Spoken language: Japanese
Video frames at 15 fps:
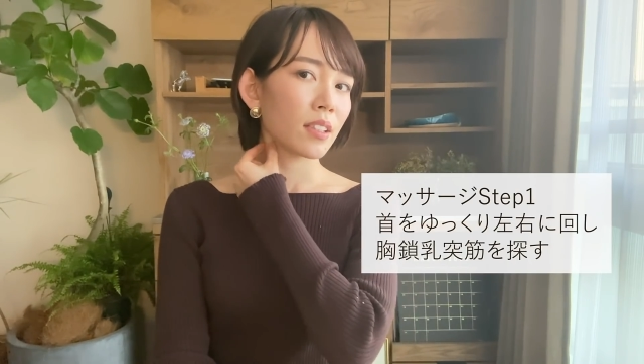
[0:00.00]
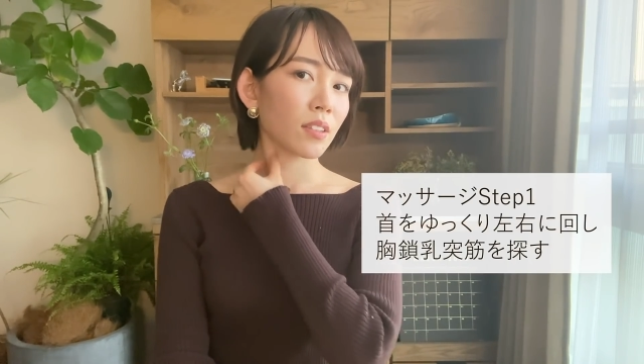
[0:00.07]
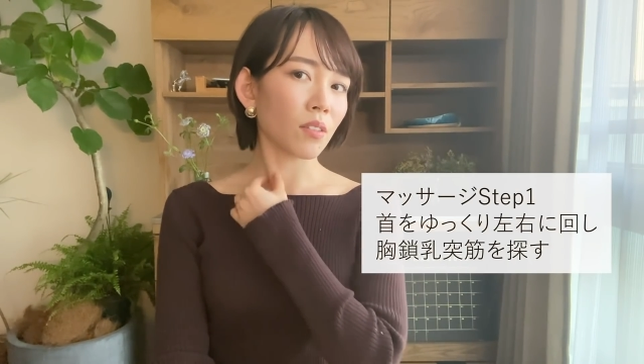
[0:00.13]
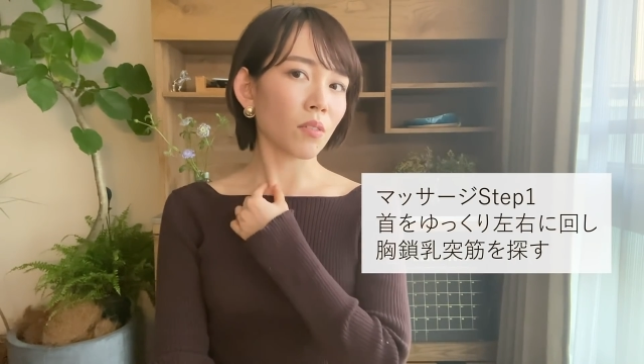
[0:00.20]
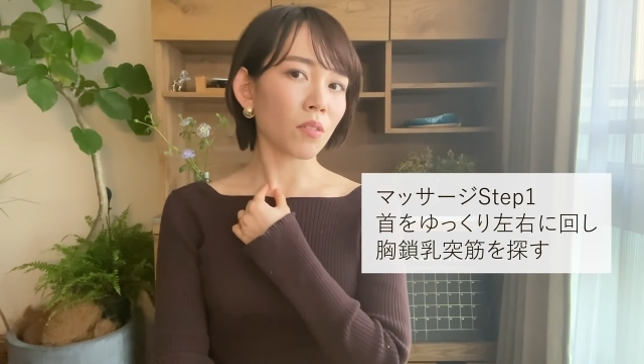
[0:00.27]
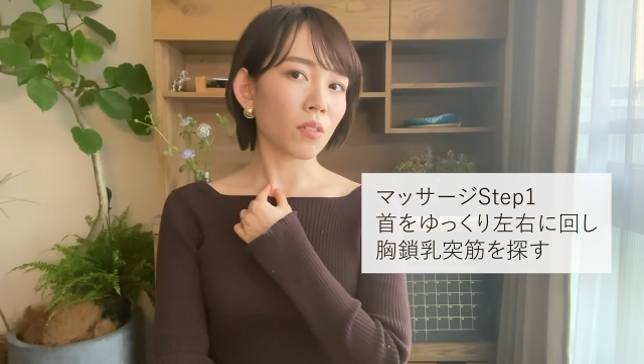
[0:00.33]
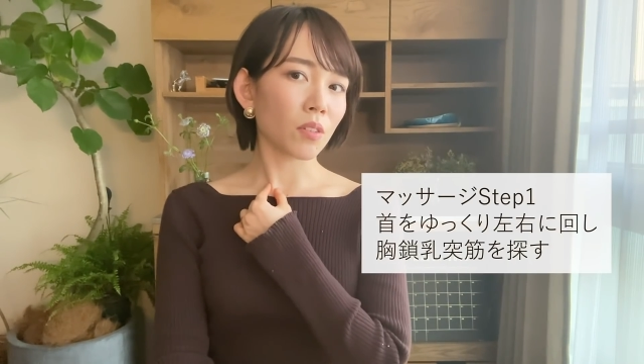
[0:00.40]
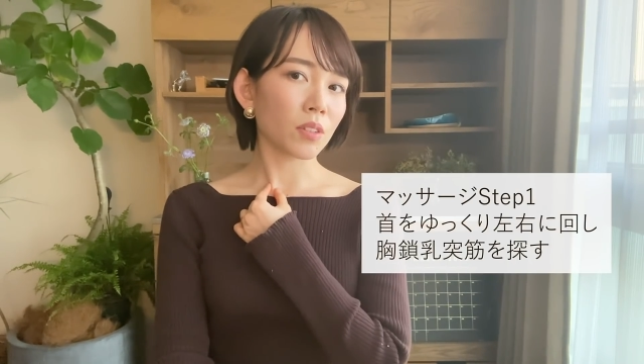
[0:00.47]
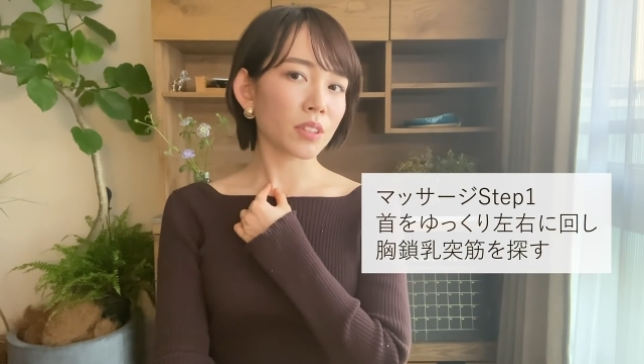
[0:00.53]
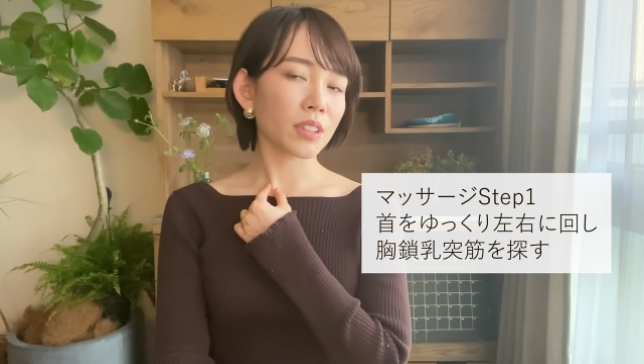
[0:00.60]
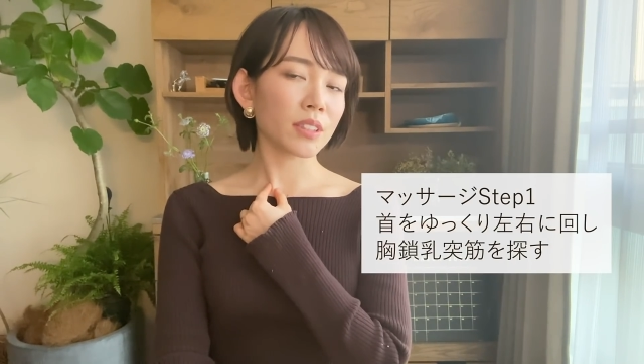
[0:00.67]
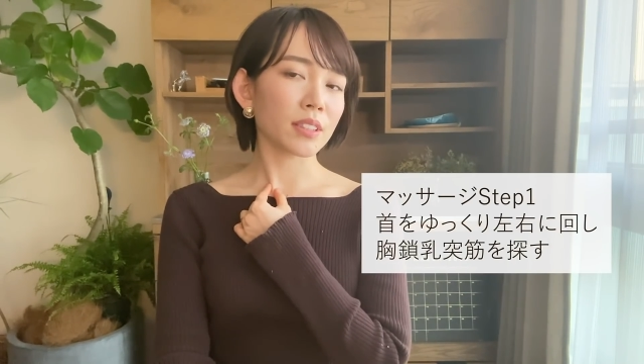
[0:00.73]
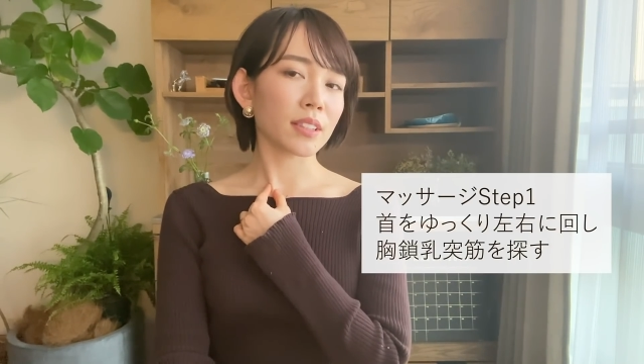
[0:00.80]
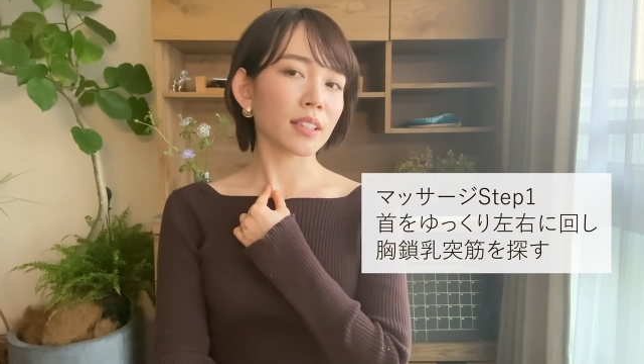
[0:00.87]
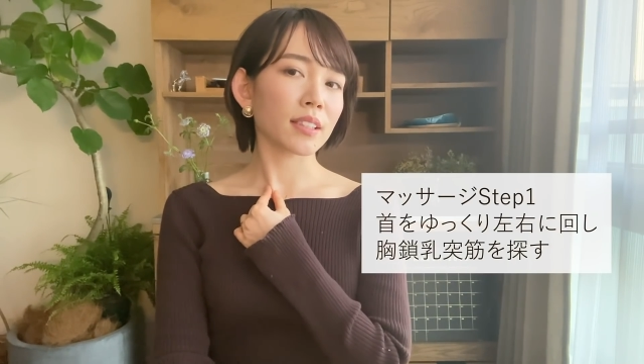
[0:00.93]
ところ、
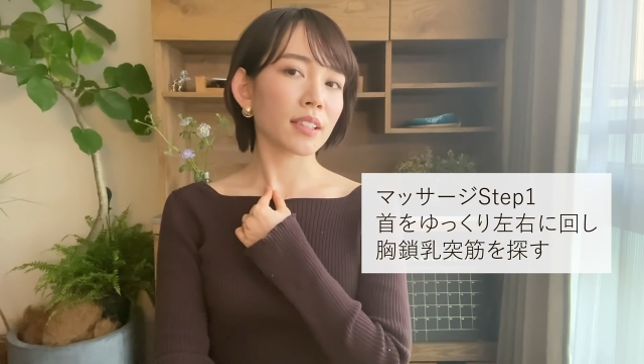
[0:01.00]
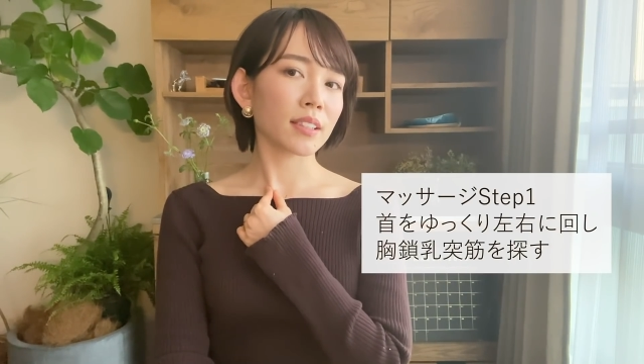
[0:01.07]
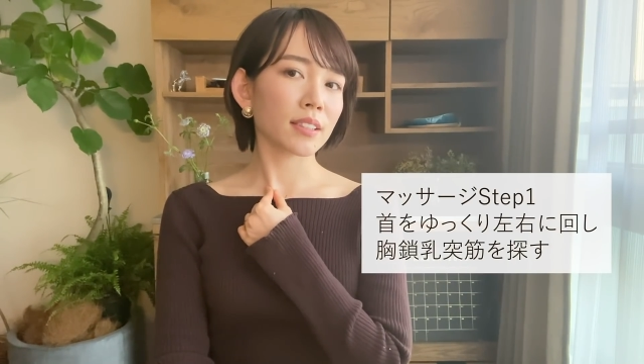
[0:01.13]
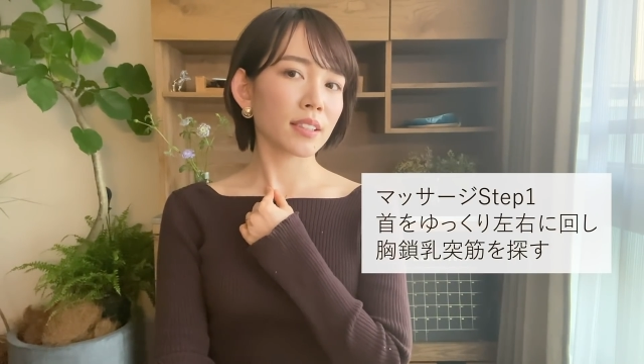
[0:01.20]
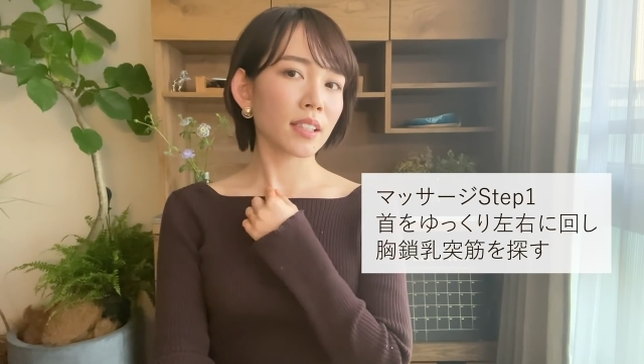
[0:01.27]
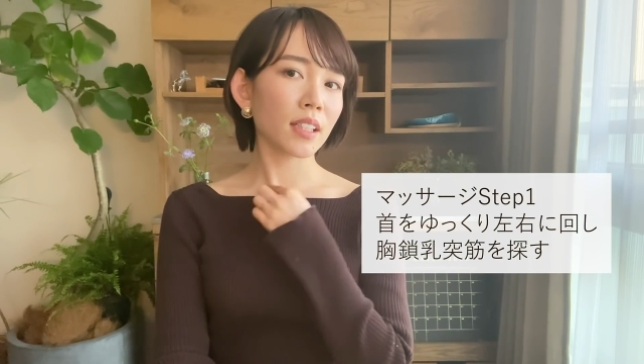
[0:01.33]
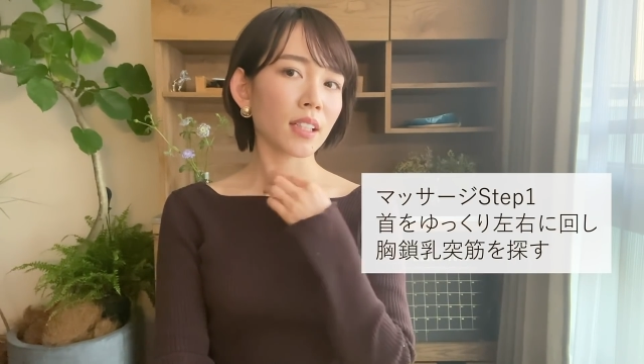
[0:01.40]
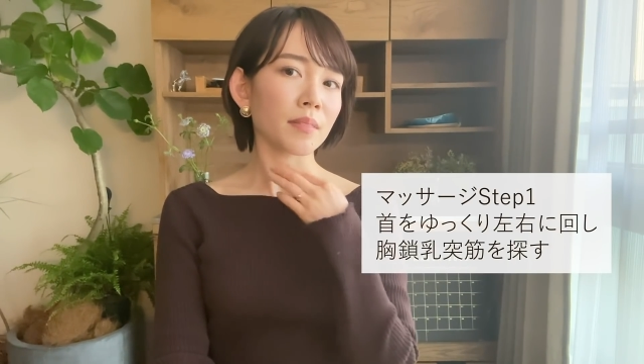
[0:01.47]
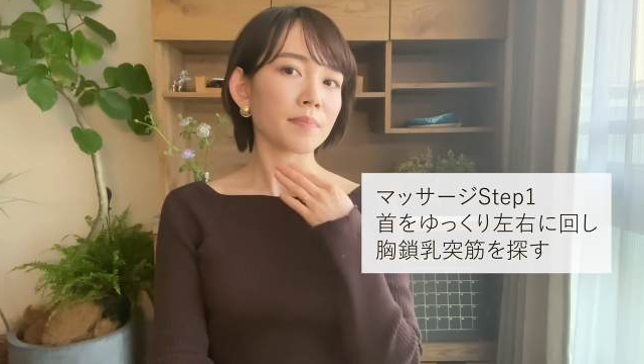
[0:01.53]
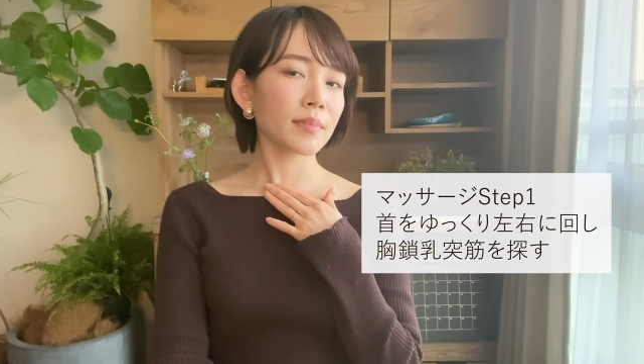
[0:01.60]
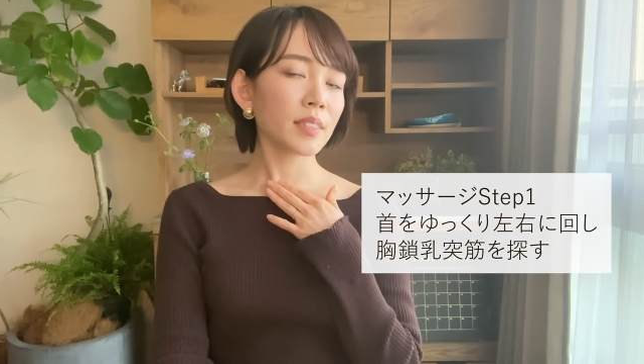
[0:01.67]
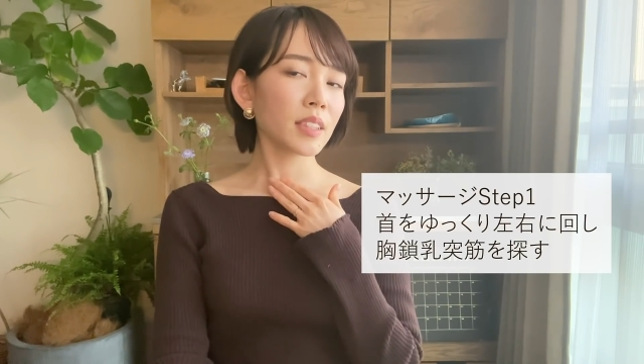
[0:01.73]
筋なんですが、